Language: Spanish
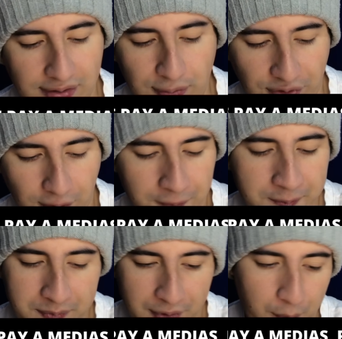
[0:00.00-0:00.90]
situación.
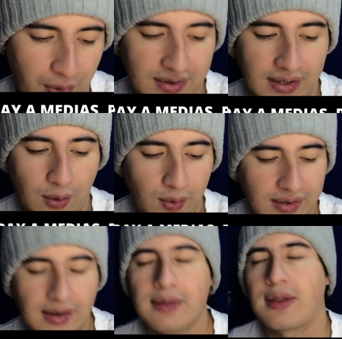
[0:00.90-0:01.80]
Pues ya tengo que
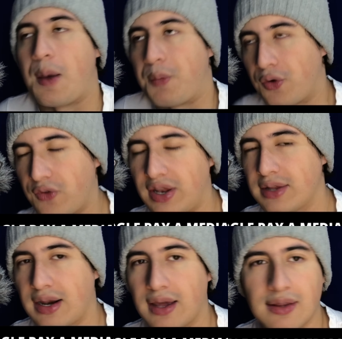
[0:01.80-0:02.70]
decirles que por fin la
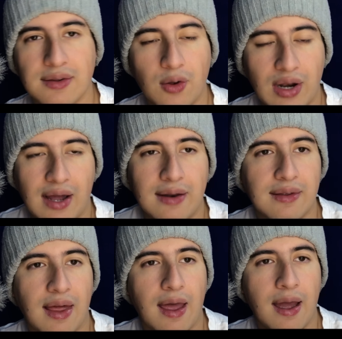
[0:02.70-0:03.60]
tarjeta ha sido
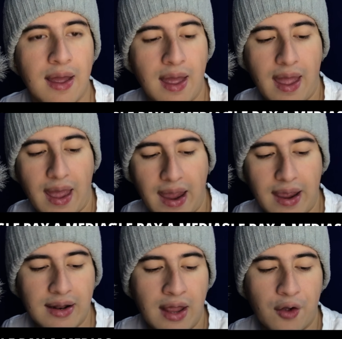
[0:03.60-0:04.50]
legalizada
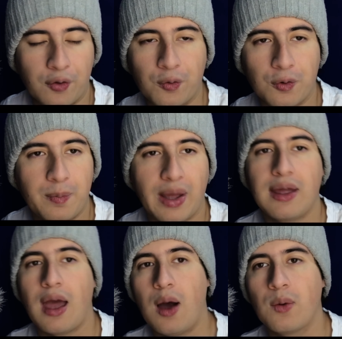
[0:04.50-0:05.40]
en Google
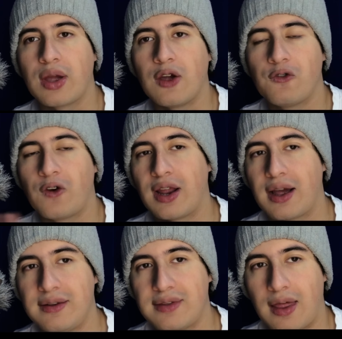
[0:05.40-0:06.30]
Pay, aunque fue
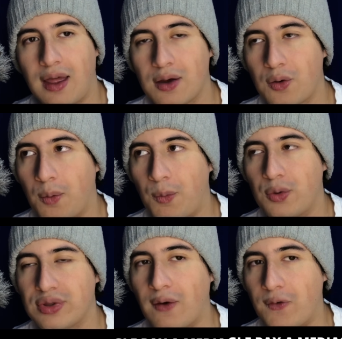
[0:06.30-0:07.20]
legalizada como
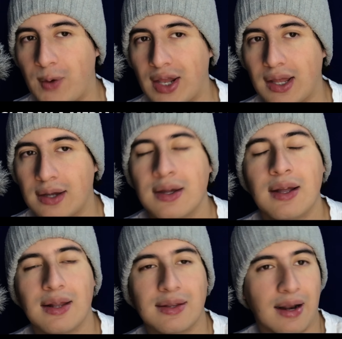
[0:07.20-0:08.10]
da vivienda.
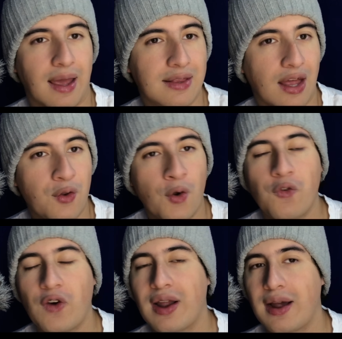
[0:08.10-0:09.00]
La tarjeta no
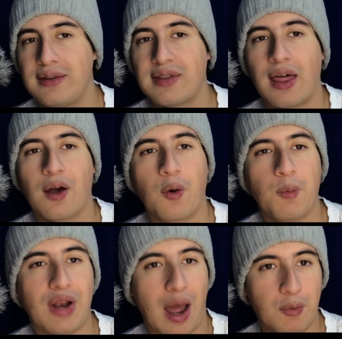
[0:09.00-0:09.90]
fue legalizada
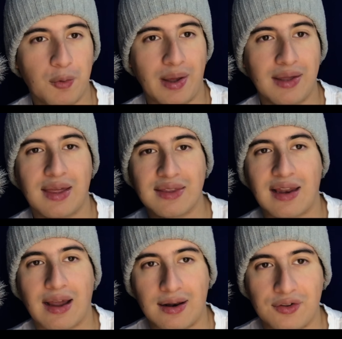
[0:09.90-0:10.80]
como en Apple Pay, que se
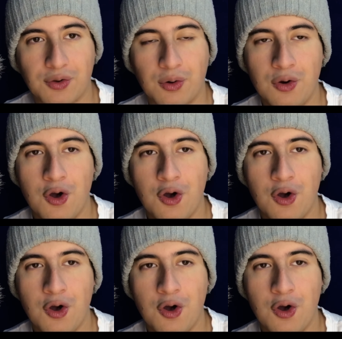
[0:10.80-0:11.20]
legalizó